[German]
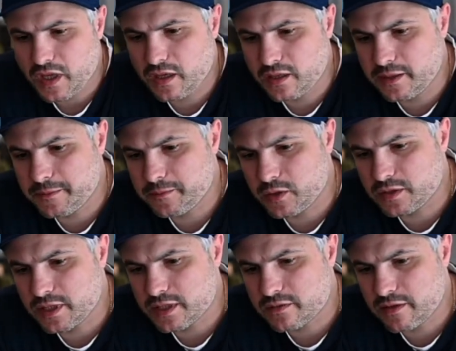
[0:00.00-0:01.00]
Ähm, und
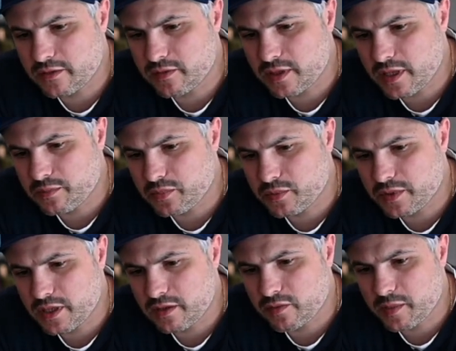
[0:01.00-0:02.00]
jetzt werden wir da
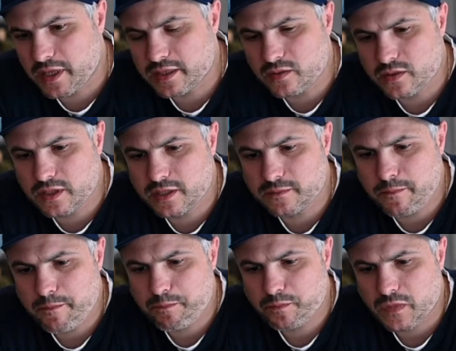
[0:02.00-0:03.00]
probieren, einfach mal
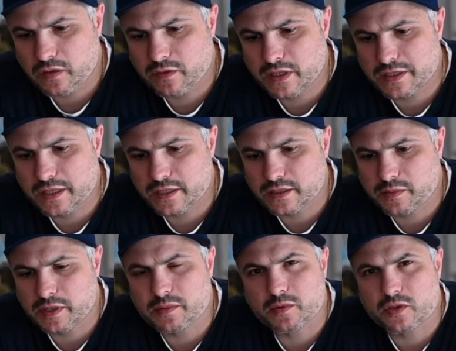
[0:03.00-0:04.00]
ranzugehen. Wie gesagt, ich
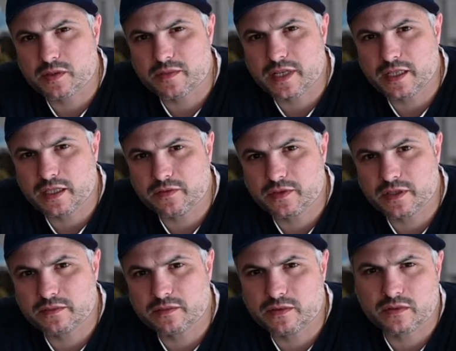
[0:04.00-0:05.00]
mache es mal kurz im
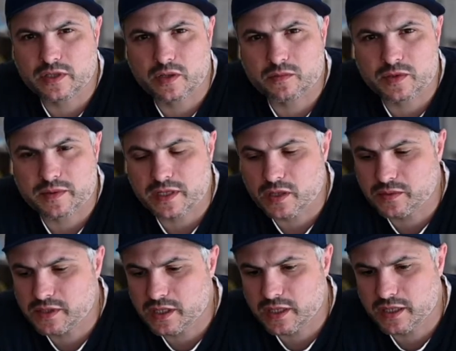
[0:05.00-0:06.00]
Zeitraffer. So genau muss man es, glaube ich,
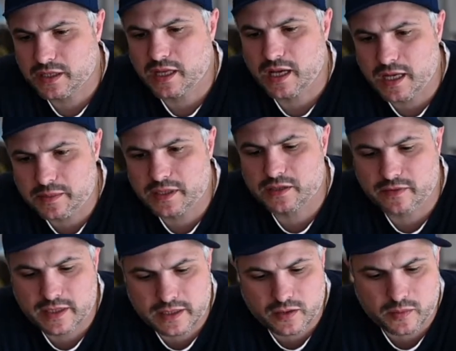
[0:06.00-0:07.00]
nicht erklären. Aber ich
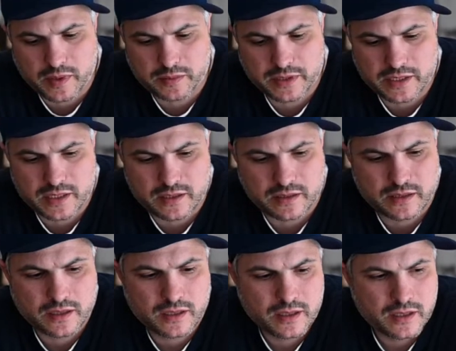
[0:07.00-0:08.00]
werde nochmal berichten,
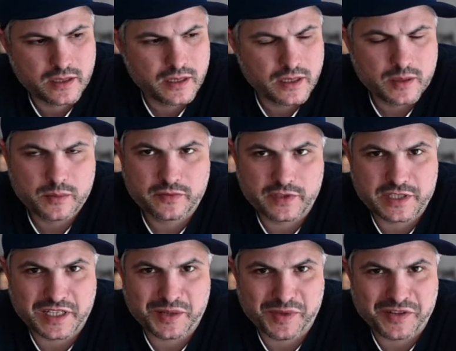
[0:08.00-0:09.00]
wie es
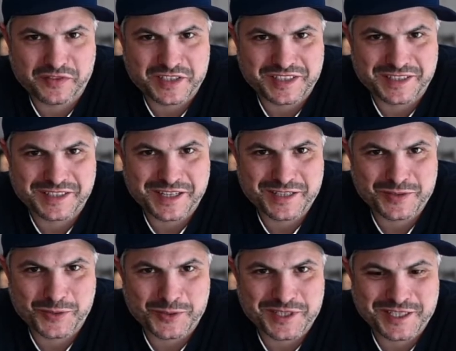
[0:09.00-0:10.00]
dann am einfachsten geht.
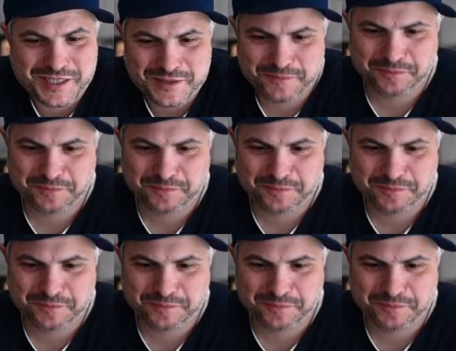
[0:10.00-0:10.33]
Also los geht's.